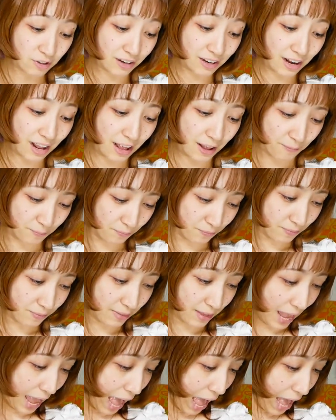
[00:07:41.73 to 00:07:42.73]
せん申し訳ない
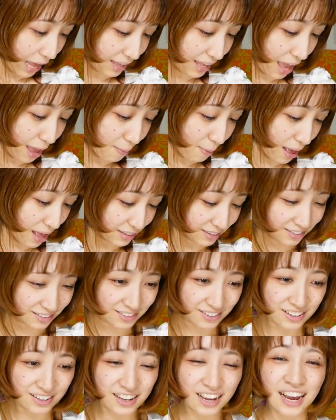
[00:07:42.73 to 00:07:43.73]
開けま
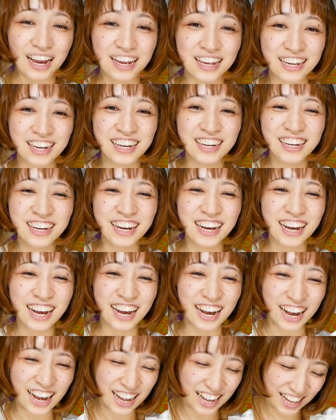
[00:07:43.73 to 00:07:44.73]
す、
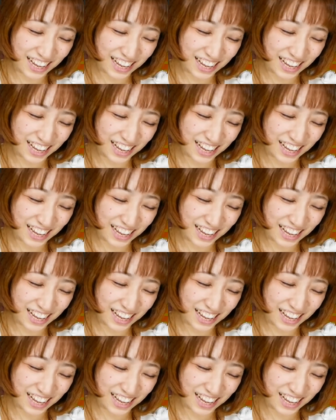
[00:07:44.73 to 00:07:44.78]
はい